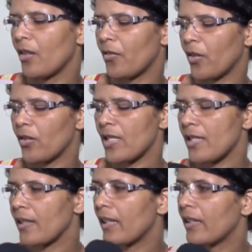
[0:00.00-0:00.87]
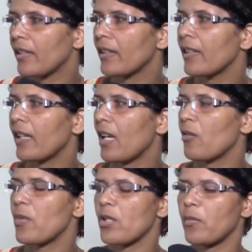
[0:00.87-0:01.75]
Foi um acidente de
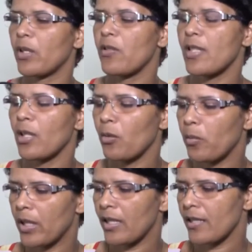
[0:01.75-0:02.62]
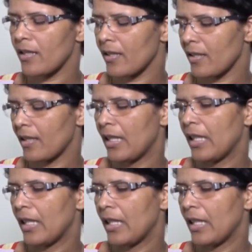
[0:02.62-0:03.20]
carro, mais ou menos cinco meses.